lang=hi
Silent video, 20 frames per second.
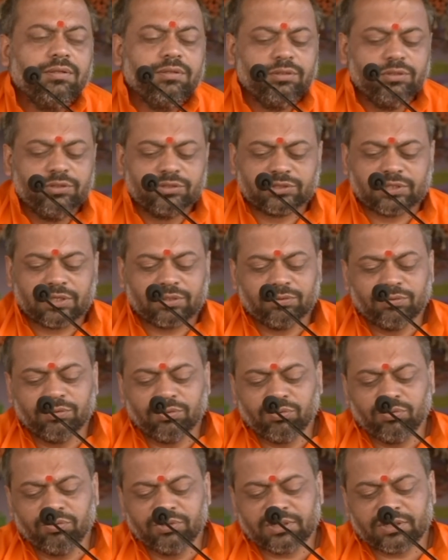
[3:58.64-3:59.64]

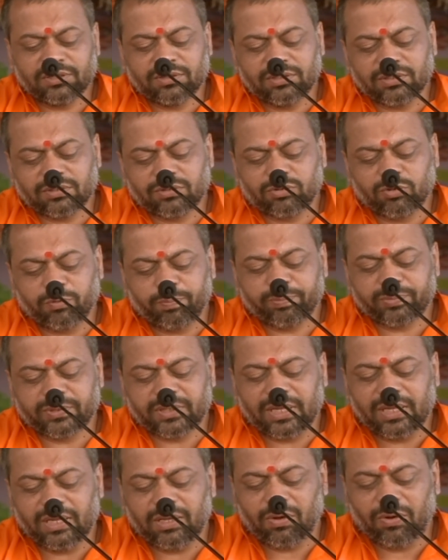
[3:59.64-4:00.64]
सदगुरु नित्य तृप्त
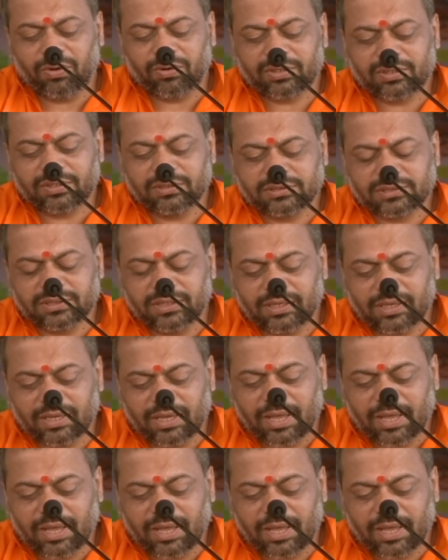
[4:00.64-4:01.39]
हैं और किसी के